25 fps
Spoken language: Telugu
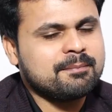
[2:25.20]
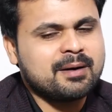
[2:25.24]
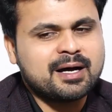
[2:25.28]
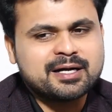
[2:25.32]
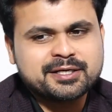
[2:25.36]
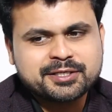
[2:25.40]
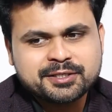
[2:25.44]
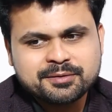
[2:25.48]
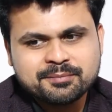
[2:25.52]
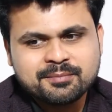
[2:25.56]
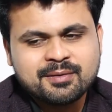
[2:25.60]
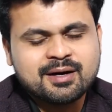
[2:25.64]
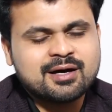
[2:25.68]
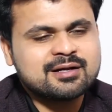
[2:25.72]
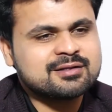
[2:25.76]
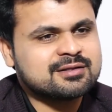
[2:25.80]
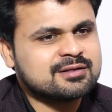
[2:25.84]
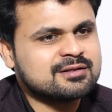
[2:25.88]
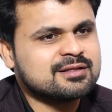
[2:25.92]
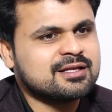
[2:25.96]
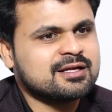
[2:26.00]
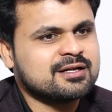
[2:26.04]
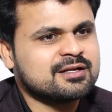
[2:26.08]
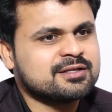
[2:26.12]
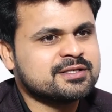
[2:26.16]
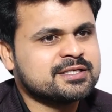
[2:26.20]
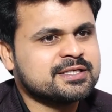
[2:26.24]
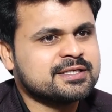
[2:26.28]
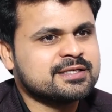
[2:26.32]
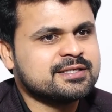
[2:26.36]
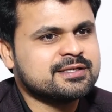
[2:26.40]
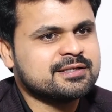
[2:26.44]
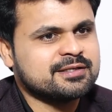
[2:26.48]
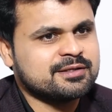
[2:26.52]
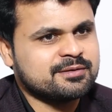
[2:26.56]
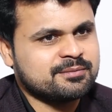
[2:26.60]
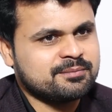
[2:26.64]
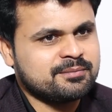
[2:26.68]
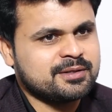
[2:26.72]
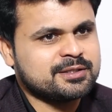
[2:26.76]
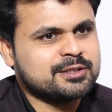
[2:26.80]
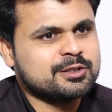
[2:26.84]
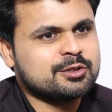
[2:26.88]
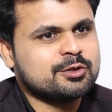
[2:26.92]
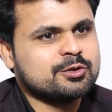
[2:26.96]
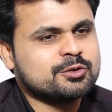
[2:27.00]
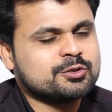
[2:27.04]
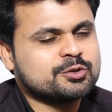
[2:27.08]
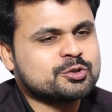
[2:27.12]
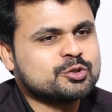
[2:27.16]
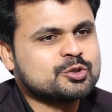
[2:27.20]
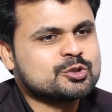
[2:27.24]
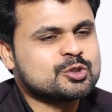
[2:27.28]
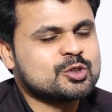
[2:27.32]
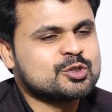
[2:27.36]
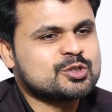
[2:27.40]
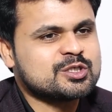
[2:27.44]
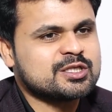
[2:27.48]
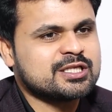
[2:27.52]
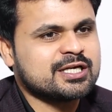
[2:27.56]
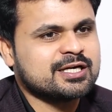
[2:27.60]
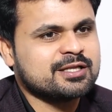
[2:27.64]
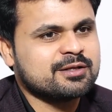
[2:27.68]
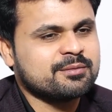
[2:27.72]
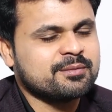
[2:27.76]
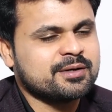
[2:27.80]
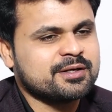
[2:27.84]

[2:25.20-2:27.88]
పార్టీ మారుతున్నారని మధ్యలో న్యూస్ వచ్చింది కదా